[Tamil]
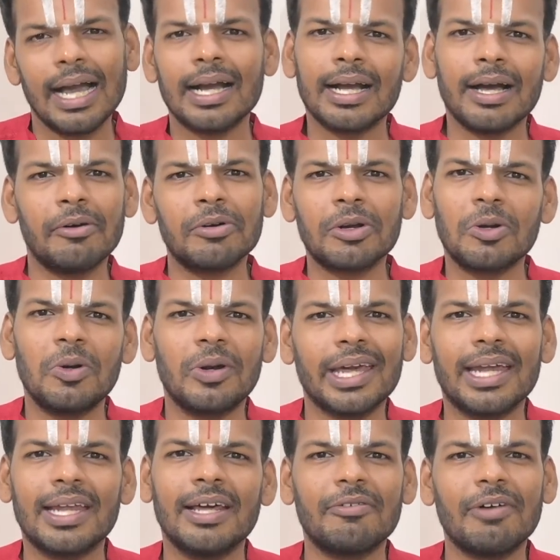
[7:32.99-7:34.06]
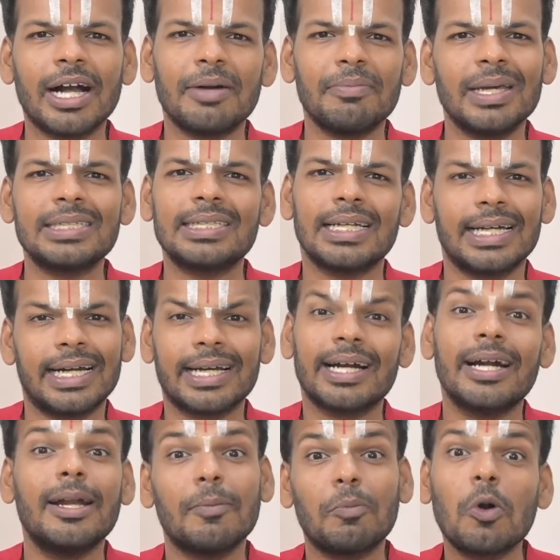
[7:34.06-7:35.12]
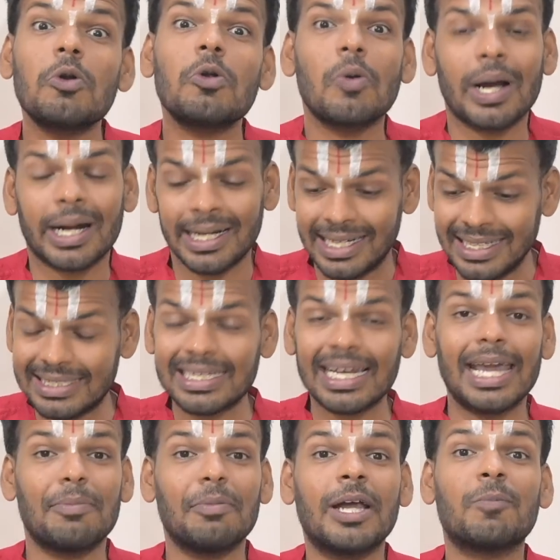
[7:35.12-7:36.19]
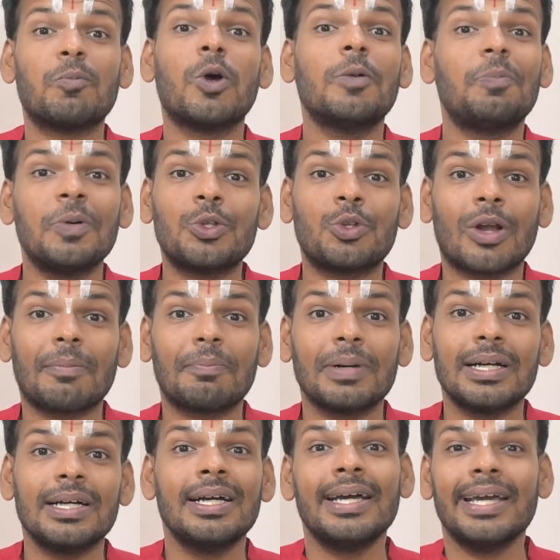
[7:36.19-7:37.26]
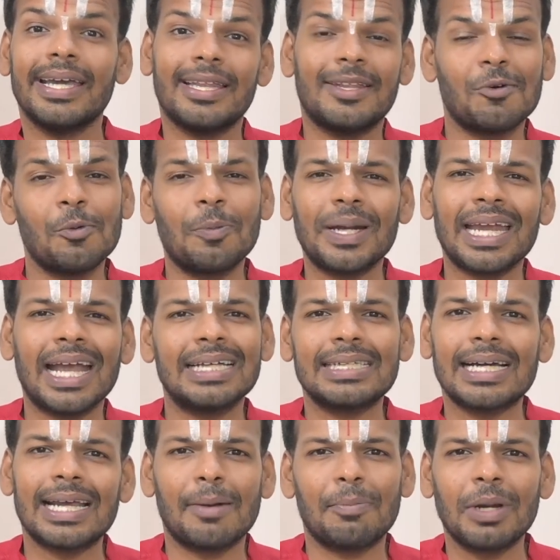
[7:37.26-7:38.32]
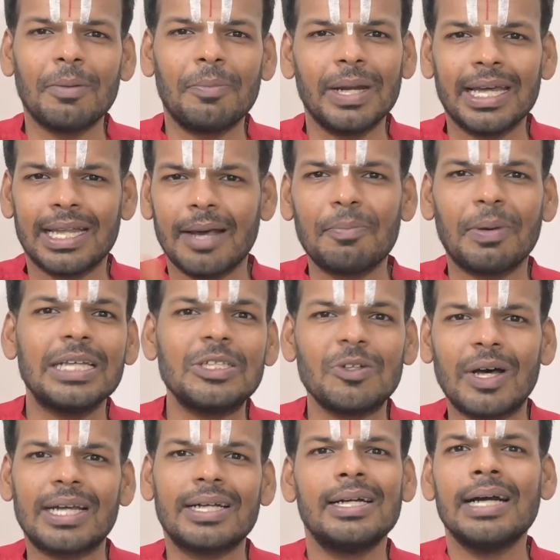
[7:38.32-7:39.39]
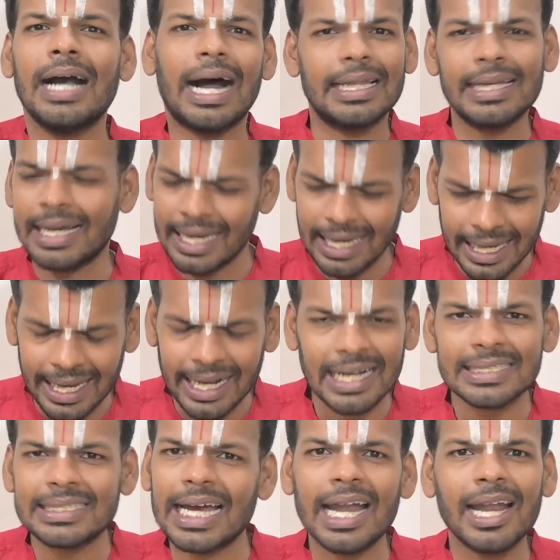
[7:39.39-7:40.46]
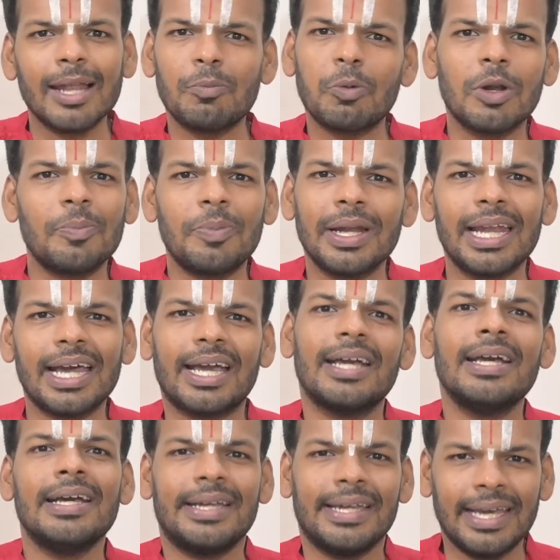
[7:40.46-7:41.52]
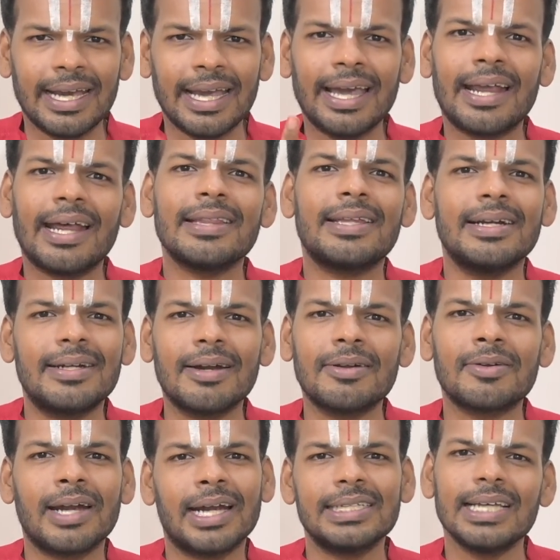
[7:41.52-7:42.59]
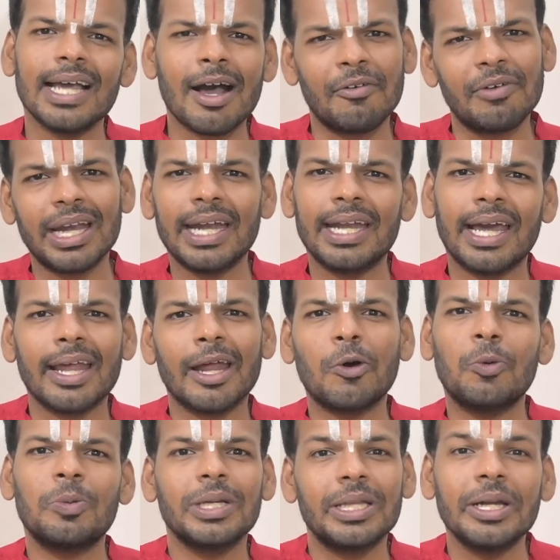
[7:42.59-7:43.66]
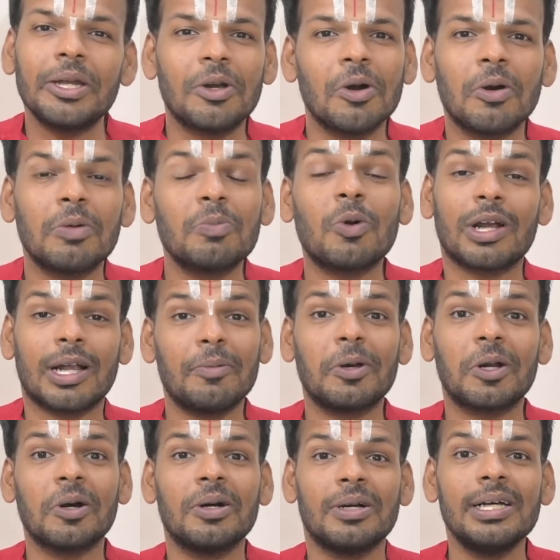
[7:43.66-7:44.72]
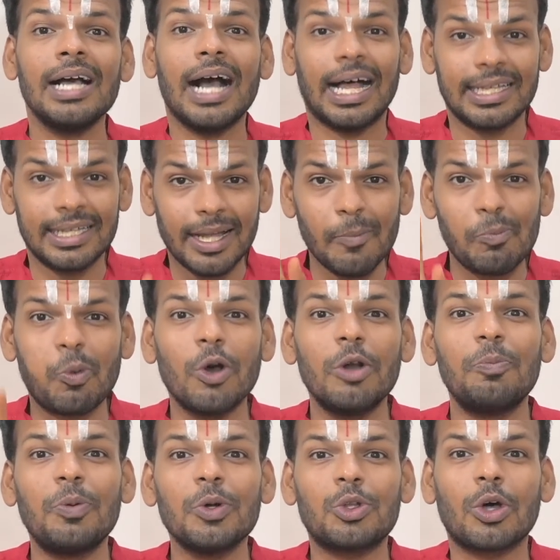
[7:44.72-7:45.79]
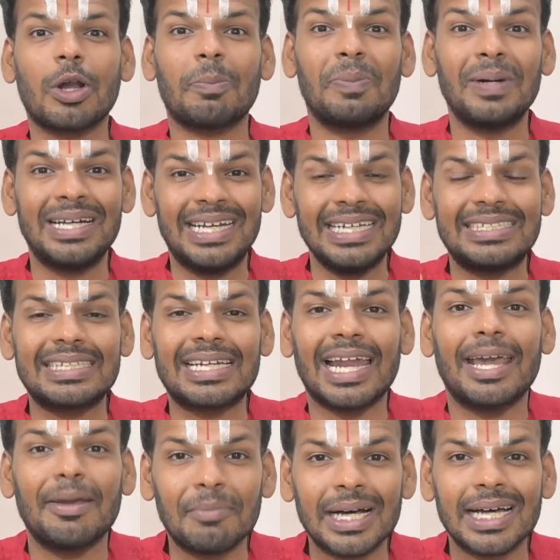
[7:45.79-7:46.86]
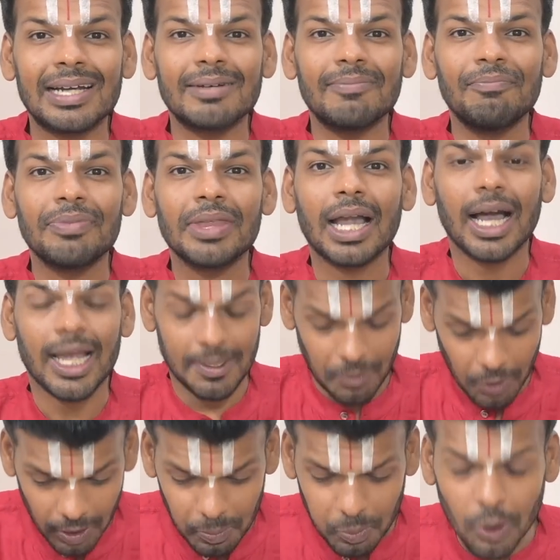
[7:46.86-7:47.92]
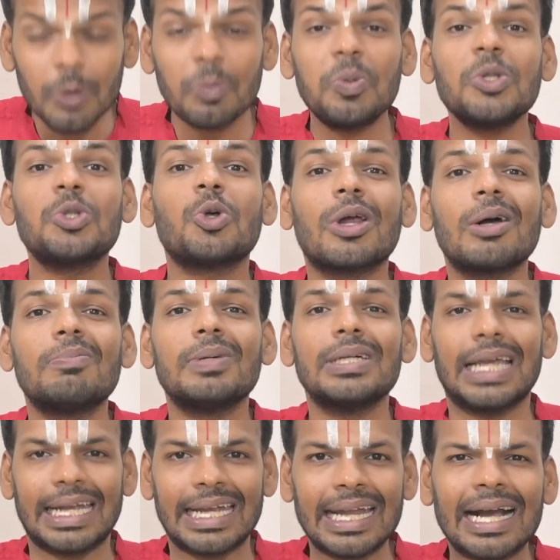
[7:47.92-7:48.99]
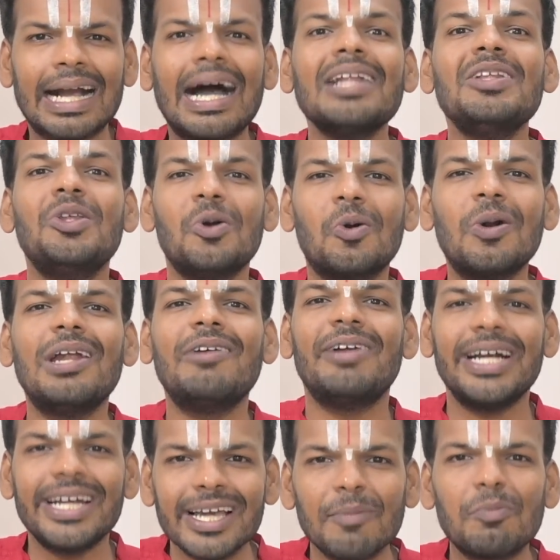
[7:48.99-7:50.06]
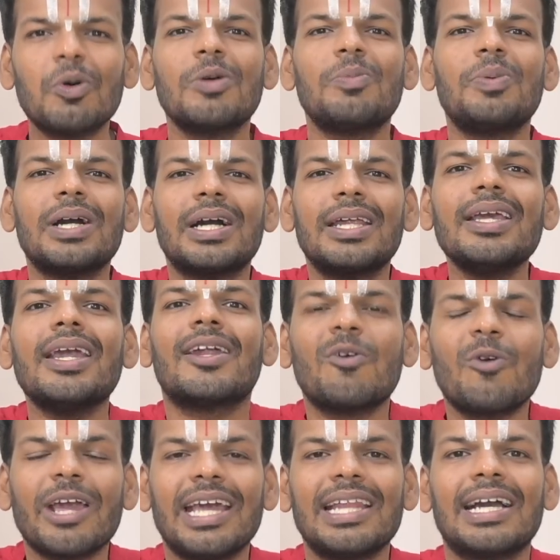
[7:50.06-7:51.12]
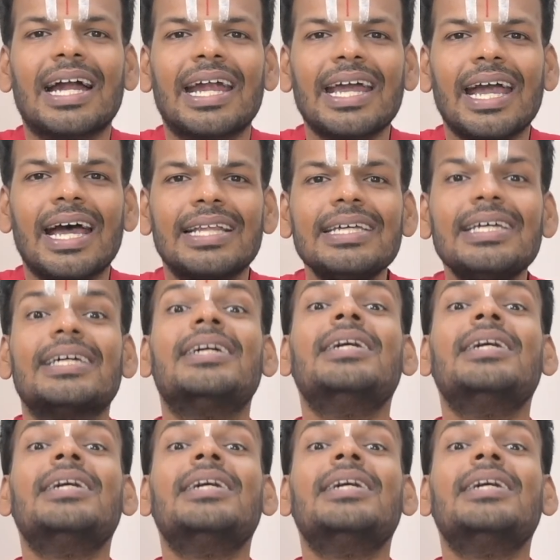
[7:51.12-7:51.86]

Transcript: அங்கே அவர்களுடைய நிர்வாகமே சில இடங்களில் போட்டுருவாங்க டிஸ்கிளைமர் பொறுப்பு துறப்பு இந்த உபன்யாசகர் அப்படி இப்படி எதாவது பேசுவார் அதுக்கெல்லாம் எங்கள் சேனல் பொறுப்பு இல்லை நீங்கள் யாராவது திட்டணும்னு நினச்சா அவரே நேராக கூப்பிட்டு திட்டிக்கோங்கன்னு போடுறா பாருங்க அதுதான் பொறுப்பு துறப்பு டிஸ்கிளைமர் அதுபோல் பொறுப்பு துறப்பு என்னை காத்துக்கொள்ள வேண்டிய பொறுப்புங்கிறது என்னுடையது கிடையாது